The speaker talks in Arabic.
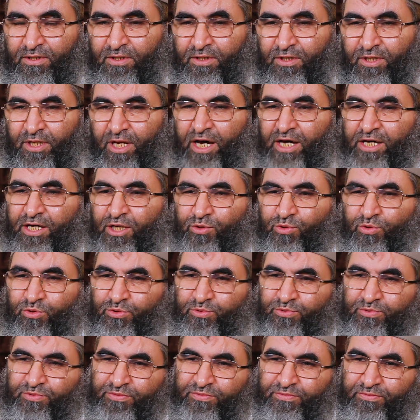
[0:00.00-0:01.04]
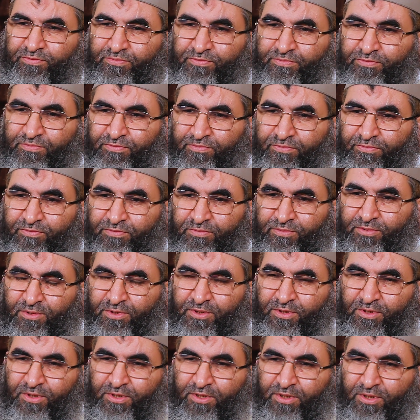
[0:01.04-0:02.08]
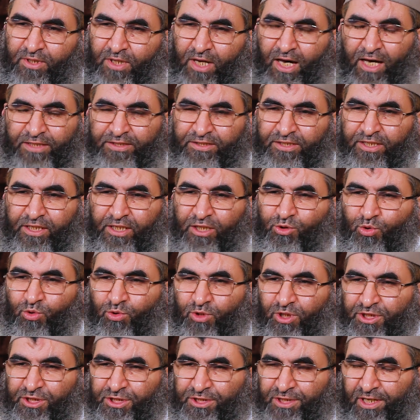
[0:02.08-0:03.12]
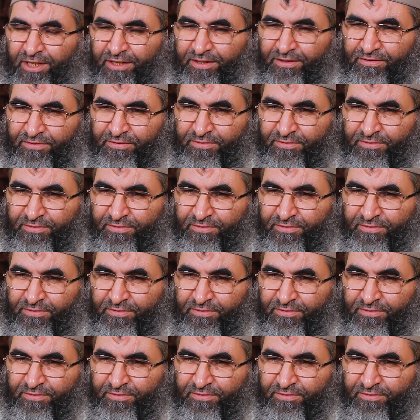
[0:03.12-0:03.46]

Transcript: لا يكون حتى يدخل الشهر